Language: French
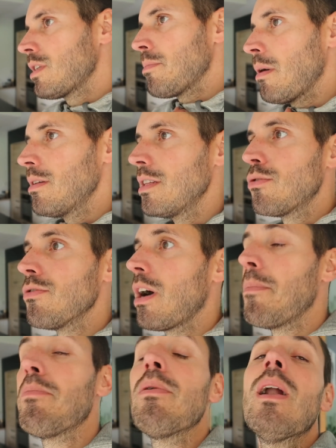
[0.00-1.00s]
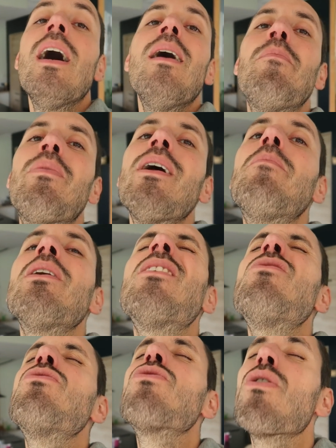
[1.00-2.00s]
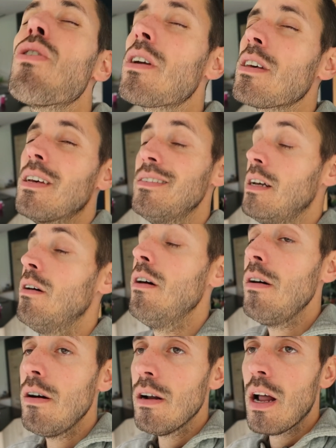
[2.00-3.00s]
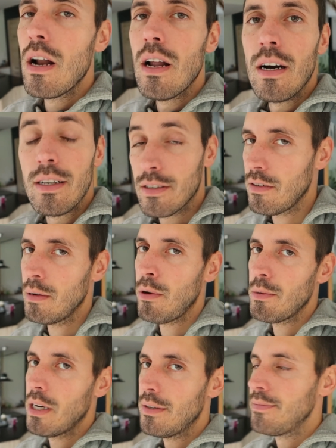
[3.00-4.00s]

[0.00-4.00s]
ça permet de découvrir plein, plein, plein de trucs. Oh là là, c'est vraiment bien.